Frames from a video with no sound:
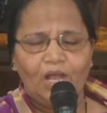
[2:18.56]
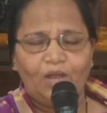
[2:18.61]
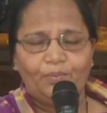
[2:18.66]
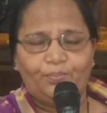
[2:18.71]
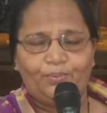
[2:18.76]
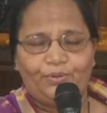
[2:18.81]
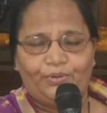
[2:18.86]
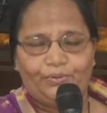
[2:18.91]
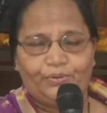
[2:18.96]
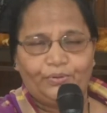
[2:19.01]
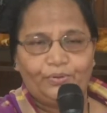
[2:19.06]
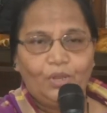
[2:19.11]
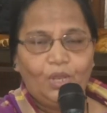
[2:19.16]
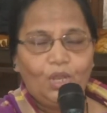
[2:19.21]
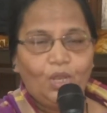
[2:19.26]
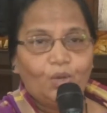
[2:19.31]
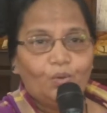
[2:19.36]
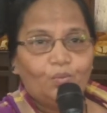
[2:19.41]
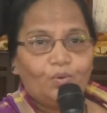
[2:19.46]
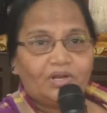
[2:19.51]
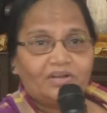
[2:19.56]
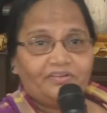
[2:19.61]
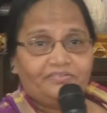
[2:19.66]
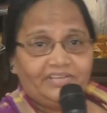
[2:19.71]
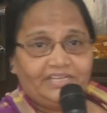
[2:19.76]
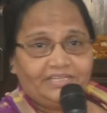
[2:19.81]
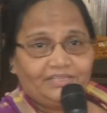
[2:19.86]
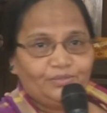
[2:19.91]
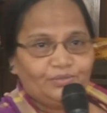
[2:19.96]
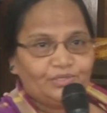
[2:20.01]
అప్పుడు ఒక
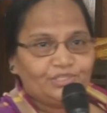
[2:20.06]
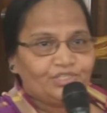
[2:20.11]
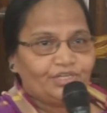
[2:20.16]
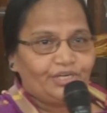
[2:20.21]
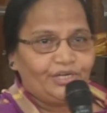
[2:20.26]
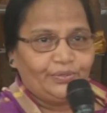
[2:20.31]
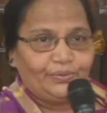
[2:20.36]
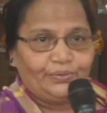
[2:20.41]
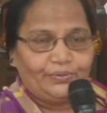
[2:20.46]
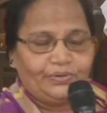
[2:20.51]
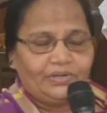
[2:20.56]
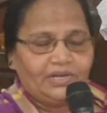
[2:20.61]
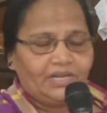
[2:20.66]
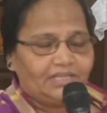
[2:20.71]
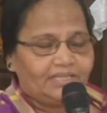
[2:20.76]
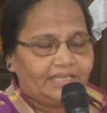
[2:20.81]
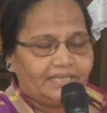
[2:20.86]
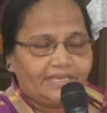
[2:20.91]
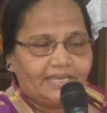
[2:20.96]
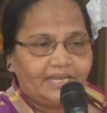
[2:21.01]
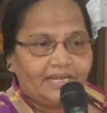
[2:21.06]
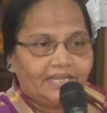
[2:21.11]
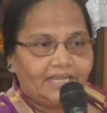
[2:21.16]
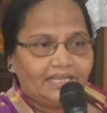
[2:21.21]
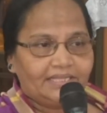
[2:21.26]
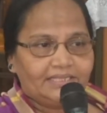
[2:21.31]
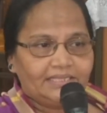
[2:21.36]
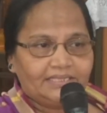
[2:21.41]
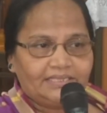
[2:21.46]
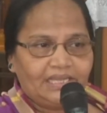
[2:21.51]
వ్యక్తి వచ్చాడు ఎవరో నా దగ్గరికి
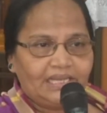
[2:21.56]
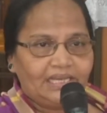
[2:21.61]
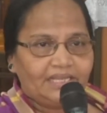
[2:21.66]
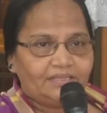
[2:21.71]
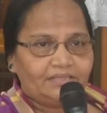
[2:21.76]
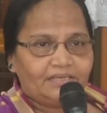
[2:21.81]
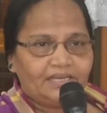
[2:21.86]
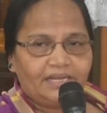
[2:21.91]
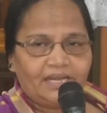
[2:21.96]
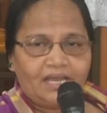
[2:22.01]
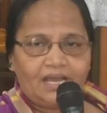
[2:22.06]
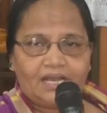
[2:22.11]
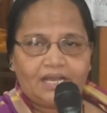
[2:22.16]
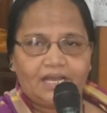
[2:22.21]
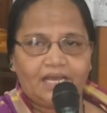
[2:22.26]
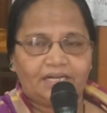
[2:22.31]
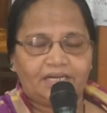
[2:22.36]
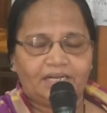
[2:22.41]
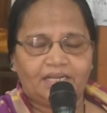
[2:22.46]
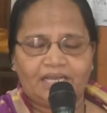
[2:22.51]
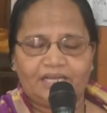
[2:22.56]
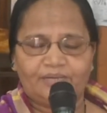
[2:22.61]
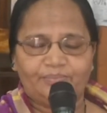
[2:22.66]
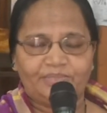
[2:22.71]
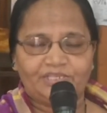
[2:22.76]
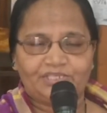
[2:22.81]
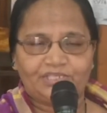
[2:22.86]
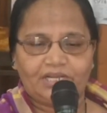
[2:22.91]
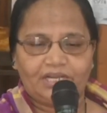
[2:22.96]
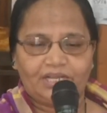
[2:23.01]
అయితే తెలియదు నేను ఆకారం
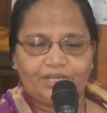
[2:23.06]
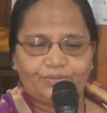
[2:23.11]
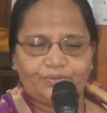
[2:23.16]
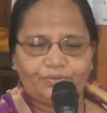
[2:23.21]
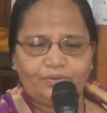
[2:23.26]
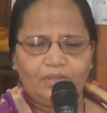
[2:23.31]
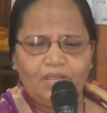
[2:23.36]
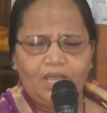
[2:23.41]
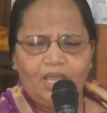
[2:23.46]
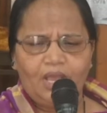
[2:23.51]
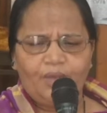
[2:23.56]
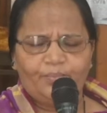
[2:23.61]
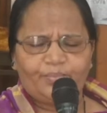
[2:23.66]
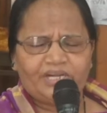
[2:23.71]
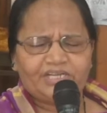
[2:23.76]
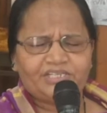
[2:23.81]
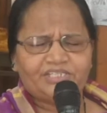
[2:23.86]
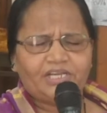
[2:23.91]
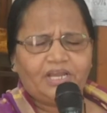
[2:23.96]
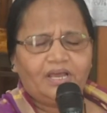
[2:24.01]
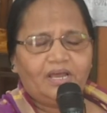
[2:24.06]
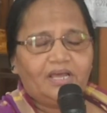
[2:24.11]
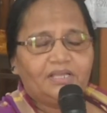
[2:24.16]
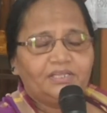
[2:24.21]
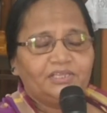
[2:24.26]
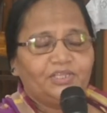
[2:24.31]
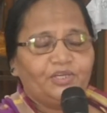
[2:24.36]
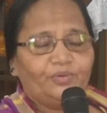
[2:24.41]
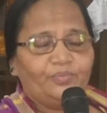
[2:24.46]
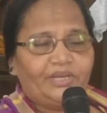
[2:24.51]
కనిపించలేదు
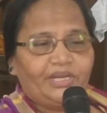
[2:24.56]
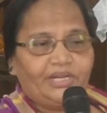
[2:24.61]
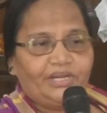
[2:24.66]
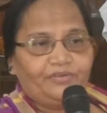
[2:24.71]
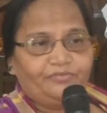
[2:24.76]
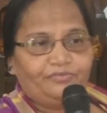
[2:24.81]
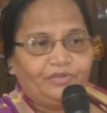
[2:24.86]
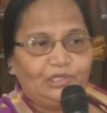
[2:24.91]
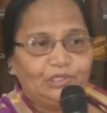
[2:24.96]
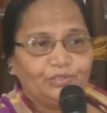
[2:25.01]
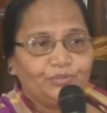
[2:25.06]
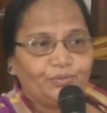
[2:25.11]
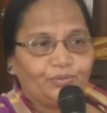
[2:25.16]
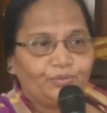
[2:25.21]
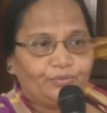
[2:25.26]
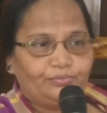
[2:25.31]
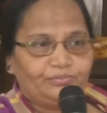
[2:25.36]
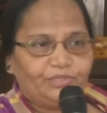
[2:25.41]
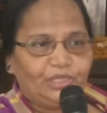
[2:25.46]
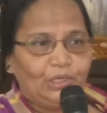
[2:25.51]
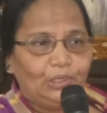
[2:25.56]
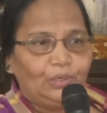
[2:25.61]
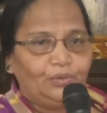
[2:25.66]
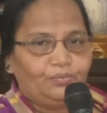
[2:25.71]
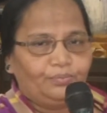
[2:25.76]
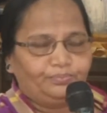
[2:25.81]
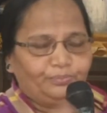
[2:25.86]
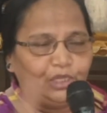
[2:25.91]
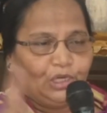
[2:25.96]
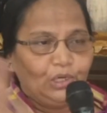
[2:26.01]
ప్రశాంతమైన వెలుతురు తెల్లు
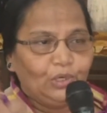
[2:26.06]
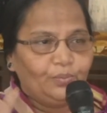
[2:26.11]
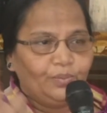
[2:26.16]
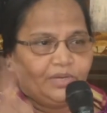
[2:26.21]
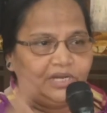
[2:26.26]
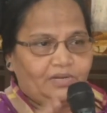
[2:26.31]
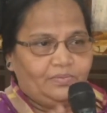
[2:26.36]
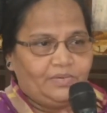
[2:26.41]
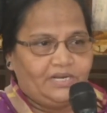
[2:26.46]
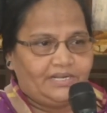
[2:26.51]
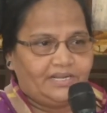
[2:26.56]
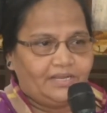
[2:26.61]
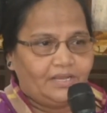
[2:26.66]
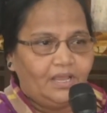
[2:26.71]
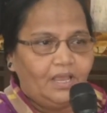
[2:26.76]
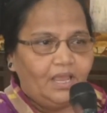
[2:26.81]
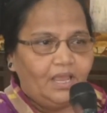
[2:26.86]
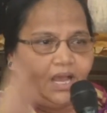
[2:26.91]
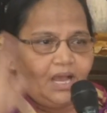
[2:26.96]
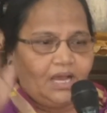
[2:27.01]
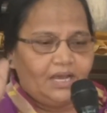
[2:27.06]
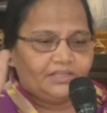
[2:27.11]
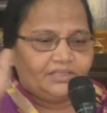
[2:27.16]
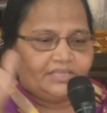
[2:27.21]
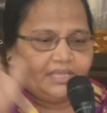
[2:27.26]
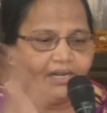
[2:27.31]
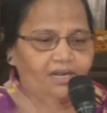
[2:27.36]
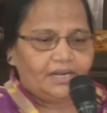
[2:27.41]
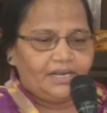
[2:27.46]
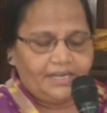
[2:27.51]
తెలుపు అనమాట ఆ
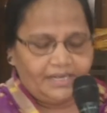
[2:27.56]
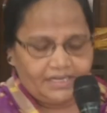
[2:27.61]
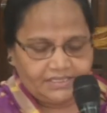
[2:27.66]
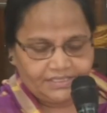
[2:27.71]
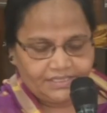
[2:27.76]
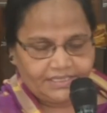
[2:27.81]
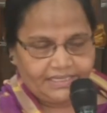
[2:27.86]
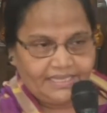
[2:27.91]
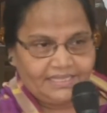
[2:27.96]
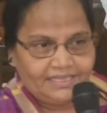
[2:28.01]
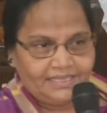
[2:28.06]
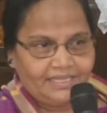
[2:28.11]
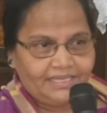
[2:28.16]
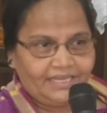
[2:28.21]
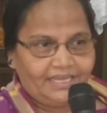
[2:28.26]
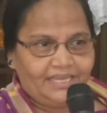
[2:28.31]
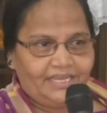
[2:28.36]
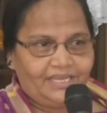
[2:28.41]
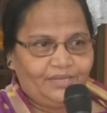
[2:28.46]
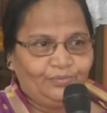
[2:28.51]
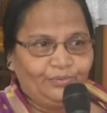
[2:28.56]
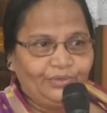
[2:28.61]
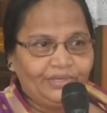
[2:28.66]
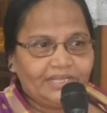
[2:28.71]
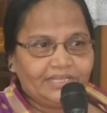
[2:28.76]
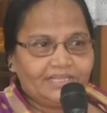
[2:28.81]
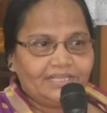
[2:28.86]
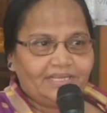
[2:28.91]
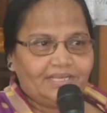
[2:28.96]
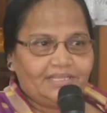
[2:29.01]
తెల్ల డ్రెస్ కిందికి
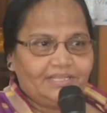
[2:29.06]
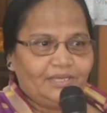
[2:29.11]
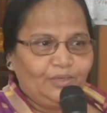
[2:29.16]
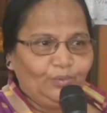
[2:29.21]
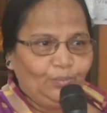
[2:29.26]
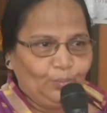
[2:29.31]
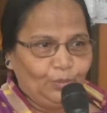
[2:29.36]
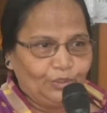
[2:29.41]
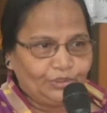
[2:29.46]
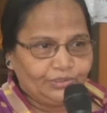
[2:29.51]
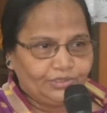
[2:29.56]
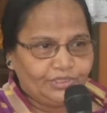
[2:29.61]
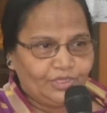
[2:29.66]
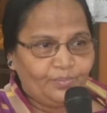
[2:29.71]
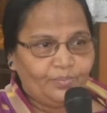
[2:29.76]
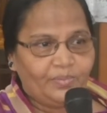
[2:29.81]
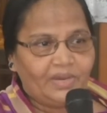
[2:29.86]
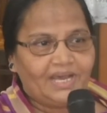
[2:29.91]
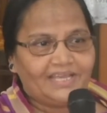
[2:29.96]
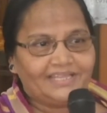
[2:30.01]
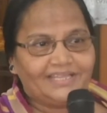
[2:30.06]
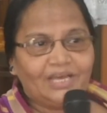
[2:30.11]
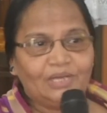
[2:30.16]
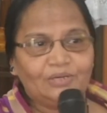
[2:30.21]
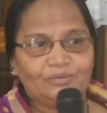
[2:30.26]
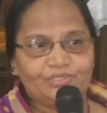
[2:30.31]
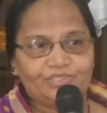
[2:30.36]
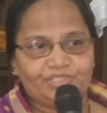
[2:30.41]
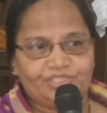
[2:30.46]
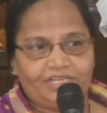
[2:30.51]
ఉంటుంది కదా మొత్తం
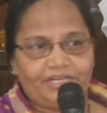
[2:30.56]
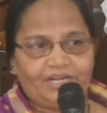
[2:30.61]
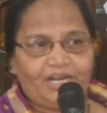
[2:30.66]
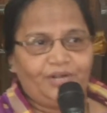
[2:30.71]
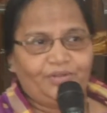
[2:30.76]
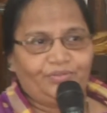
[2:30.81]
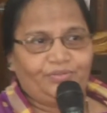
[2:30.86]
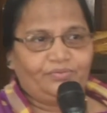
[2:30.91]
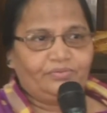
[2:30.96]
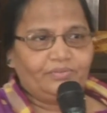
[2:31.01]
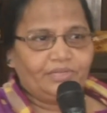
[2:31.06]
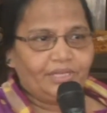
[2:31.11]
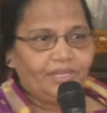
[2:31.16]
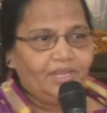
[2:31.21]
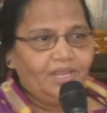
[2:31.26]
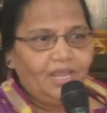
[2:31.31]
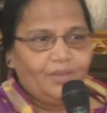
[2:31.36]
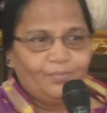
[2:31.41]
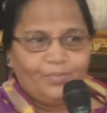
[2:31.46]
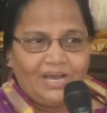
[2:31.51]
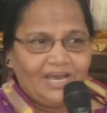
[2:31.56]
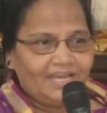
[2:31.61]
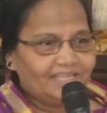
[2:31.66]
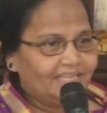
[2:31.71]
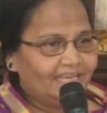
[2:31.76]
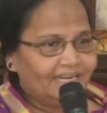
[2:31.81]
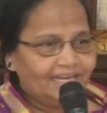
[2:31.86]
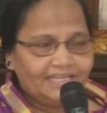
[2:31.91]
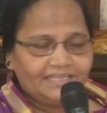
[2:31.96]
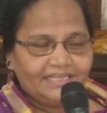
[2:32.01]
పాదాలు జీరాడుతుంది
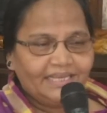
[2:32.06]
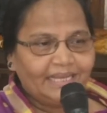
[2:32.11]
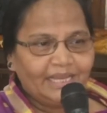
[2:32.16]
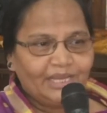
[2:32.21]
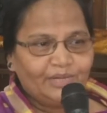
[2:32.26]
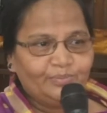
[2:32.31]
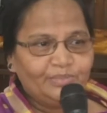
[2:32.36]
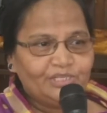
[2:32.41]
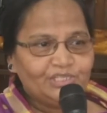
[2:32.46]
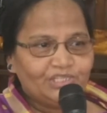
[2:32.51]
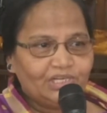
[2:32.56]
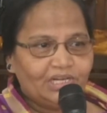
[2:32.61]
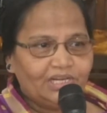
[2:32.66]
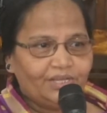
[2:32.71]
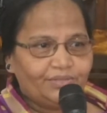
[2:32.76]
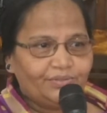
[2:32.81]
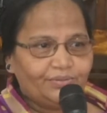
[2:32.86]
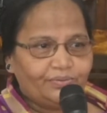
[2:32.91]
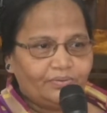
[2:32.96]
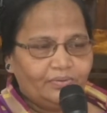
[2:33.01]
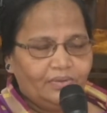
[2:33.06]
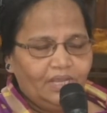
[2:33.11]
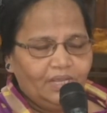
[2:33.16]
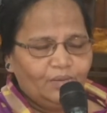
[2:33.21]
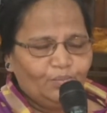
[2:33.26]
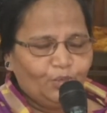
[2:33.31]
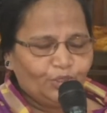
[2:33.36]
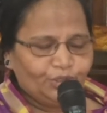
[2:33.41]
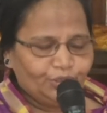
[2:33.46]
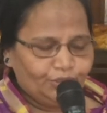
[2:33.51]
పాదాలు అయితే కనిపించలేదు
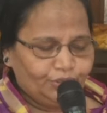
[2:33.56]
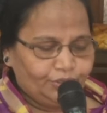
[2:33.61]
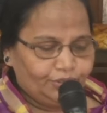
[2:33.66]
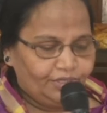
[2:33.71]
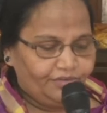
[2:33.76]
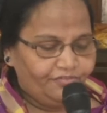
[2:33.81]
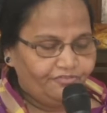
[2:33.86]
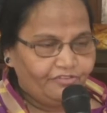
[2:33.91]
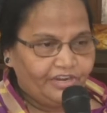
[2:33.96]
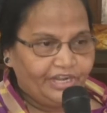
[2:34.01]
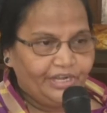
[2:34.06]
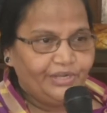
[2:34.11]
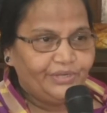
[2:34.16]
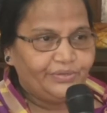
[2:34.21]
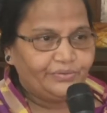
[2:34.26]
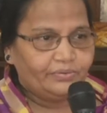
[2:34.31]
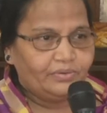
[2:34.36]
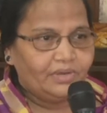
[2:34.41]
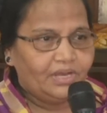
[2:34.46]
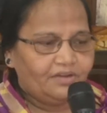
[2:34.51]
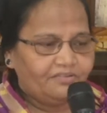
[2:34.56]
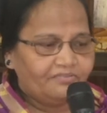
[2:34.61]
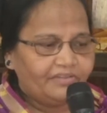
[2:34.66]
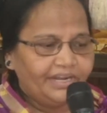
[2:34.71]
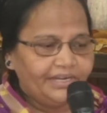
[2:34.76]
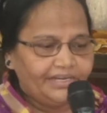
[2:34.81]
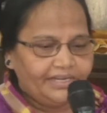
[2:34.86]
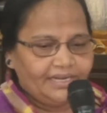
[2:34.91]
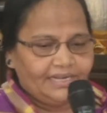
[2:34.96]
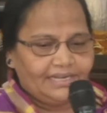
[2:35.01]
మొత్తం వైట్ ఆ
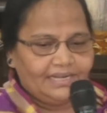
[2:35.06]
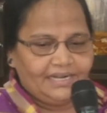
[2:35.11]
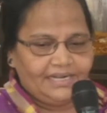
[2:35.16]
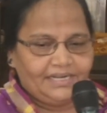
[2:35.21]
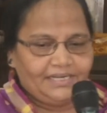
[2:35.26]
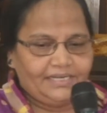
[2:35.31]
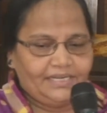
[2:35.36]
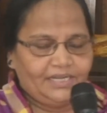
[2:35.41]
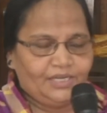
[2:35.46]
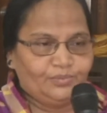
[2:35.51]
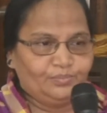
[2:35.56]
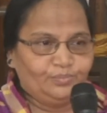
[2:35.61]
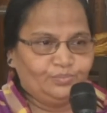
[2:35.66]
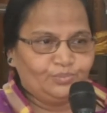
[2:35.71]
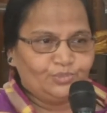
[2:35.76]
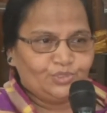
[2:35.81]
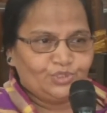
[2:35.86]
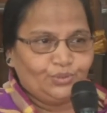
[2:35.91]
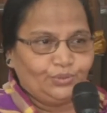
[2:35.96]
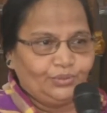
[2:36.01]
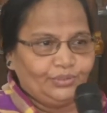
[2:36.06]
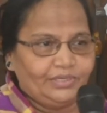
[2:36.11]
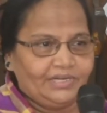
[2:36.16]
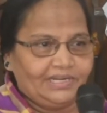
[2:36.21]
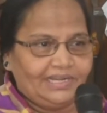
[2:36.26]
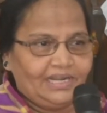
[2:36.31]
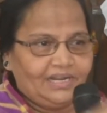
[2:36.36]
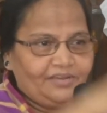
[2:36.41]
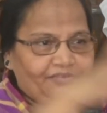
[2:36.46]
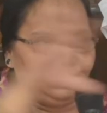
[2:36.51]
వైట్ ఎట్లా అంటే చుట్టూ
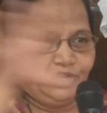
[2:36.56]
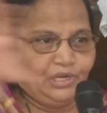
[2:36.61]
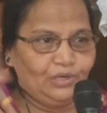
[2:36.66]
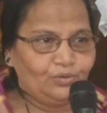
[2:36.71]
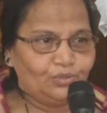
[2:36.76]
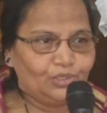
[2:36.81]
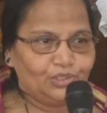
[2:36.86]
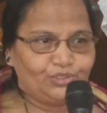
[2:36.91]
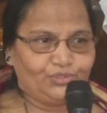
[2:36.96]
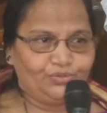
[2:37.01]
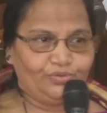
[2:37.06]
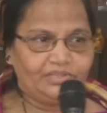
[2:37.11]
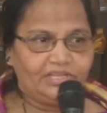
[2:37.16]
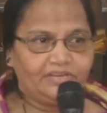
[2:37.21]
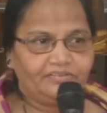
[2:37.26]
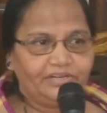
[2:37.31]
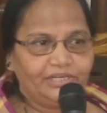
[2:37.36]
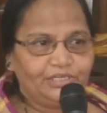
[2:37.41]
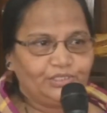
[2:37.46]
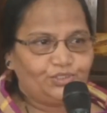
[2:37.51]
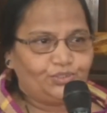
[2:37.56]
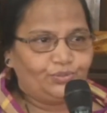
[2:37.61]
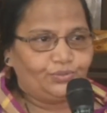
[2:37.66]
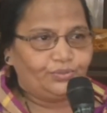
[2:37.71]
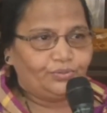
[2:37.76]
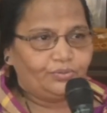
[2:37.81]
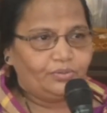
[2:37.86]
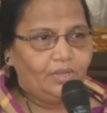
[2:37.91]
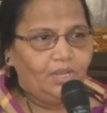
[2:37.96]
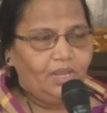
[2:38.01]
ఇట్లా వెలుగు వస్తుంది ఆ వైట్
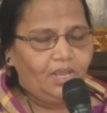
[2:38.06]
చుట్టూ